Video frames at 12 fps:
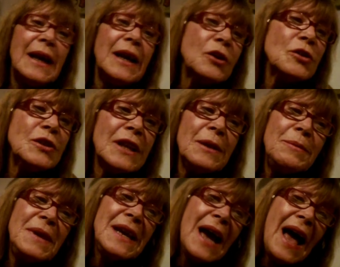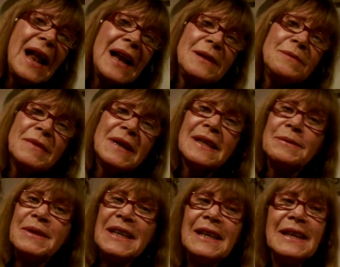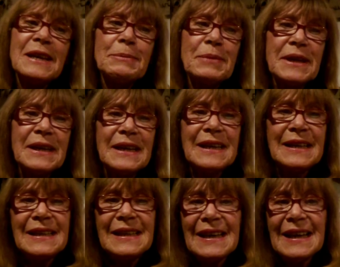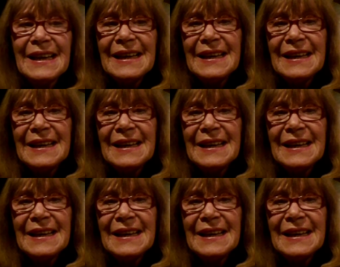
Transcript: encontra mi alma de niña pequeña,